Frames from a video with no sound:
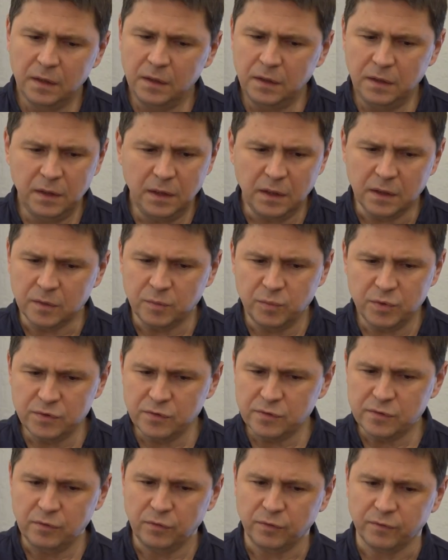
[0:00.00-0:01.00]
Нет,
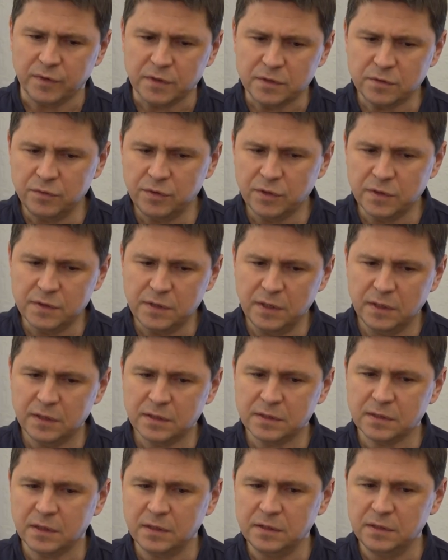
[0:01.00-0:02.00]
безусловно. С точки зрения
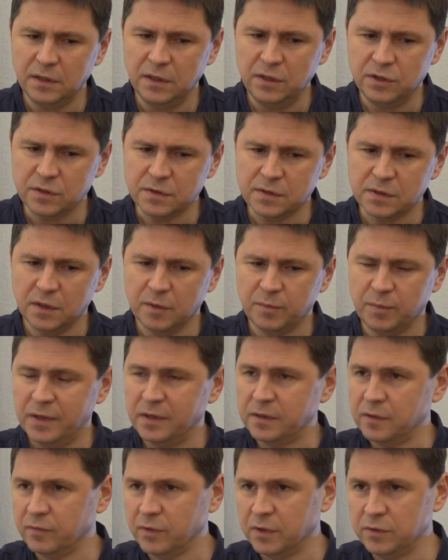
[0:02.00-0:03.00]
стратегических
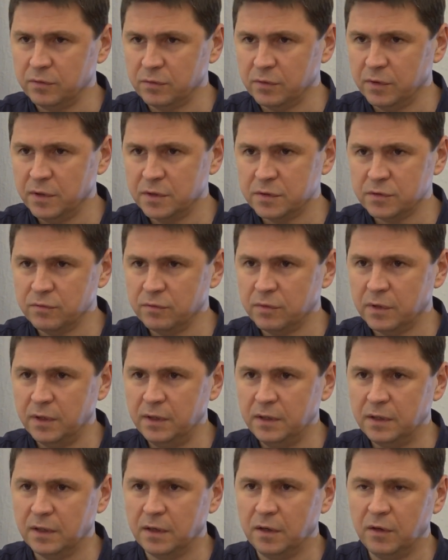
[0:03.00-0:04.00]
планов, которые есть в
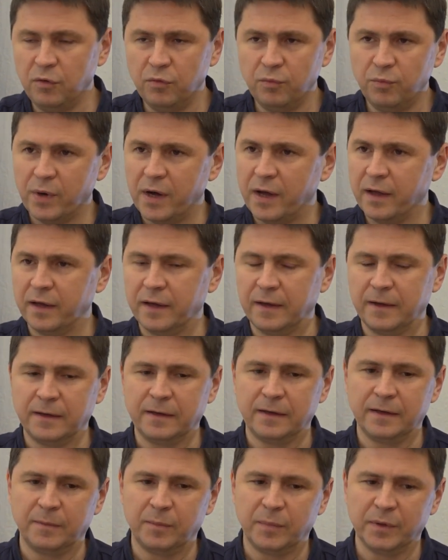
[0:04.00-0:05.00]
Украине, любая
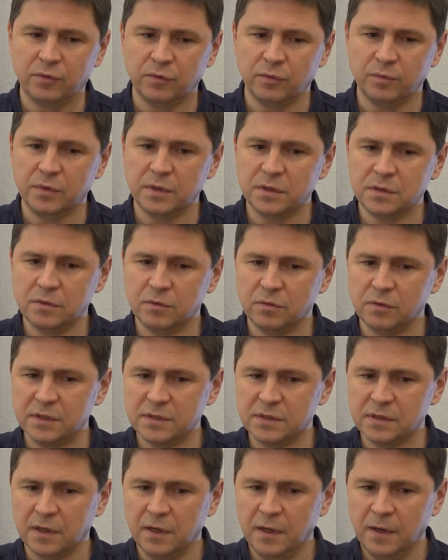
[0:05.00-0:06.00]
э, подобная
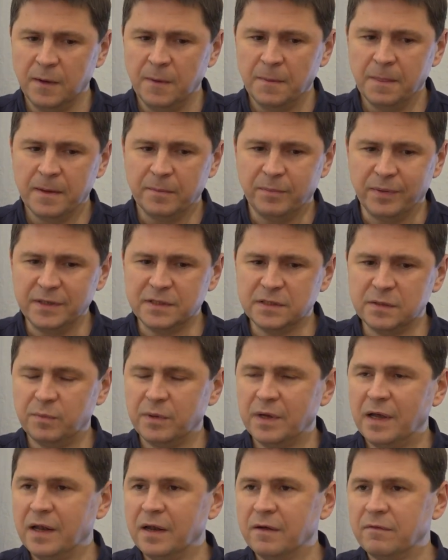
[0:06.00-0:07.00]
ситуация
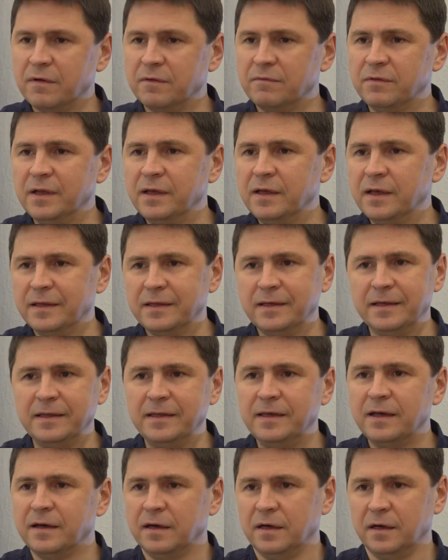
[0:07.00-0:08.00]
принципиального влияния
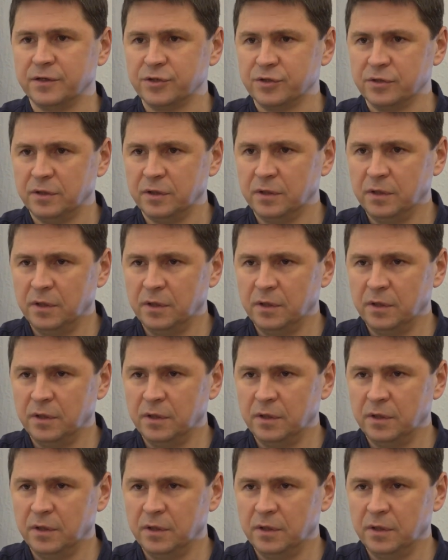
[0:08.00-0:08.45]
не окажет.